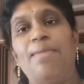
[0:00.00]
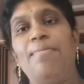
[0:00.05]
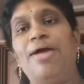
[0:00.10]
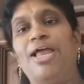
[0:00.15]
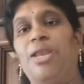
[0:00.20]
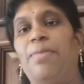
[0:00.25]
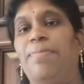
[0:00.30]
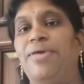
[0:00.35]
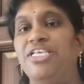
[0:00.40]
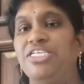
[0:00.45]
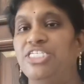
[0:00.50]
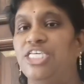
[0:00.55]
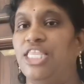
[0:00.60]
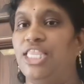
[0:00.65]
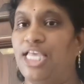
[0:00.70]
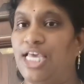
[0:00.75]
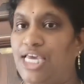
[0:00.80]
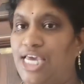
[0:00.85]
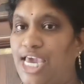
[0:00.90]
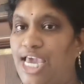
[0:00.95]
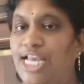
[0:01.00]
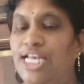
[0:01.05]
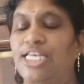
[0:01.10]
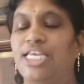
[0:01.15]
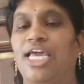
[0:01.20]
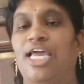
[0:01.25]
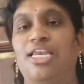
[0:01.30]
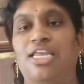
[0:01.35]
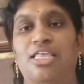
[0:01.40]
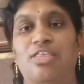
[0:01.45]
ఏమనిపించింది
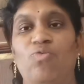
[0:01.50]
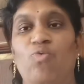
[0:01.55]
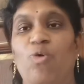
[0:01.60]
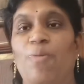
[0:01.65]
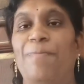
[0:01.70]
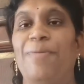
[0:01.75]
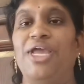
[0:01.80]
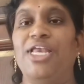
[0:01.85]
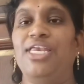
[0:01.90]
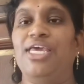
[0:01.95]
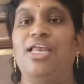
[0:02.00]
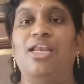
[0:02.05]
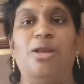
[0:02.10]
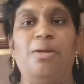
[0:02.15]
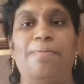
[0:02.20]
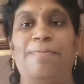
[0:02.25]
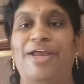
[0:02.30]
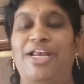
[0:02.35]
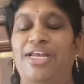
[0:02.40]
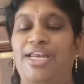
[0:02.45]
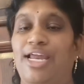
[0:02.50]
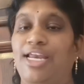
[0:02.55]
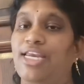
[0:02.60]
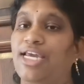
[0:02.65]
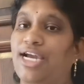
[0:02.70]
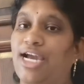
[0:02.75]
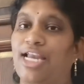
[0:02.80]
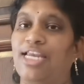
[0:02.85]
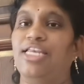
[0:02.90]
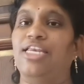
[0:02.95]
ఏంటి అనేది ఒపీనియన్ అని
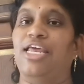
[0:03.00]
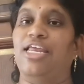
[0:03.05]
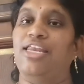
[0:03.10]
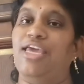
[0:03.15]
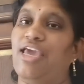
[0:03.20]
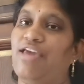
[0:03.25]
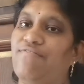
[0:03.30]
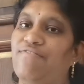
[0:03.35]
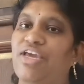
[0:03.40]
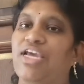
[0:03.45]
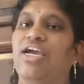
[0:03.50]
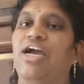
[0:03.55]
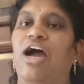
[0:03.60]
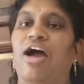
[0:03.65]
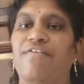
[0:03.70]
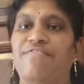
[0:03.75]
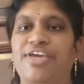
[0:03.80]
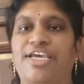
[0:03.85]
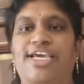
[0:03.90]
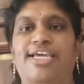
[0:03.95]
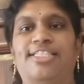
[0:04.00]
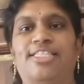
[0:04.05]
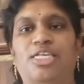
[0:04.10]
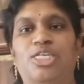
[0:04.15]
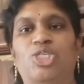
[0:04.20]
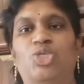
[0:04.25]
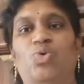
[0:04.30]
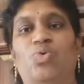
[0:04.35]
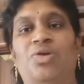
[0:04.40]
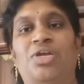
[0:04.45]
పెట్టండి కానీ నేను ఏవి కావికే
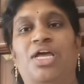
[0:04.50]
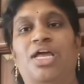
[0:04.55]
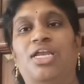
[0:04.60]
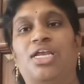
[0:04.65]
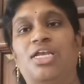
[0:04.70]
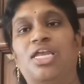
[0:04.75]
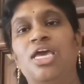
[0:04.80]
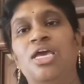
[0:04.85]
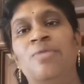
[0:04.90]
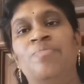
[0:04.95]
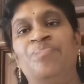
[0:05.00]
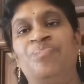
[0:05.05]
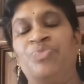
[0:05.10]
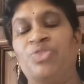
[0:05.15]
తీసుకుంటున్నానండి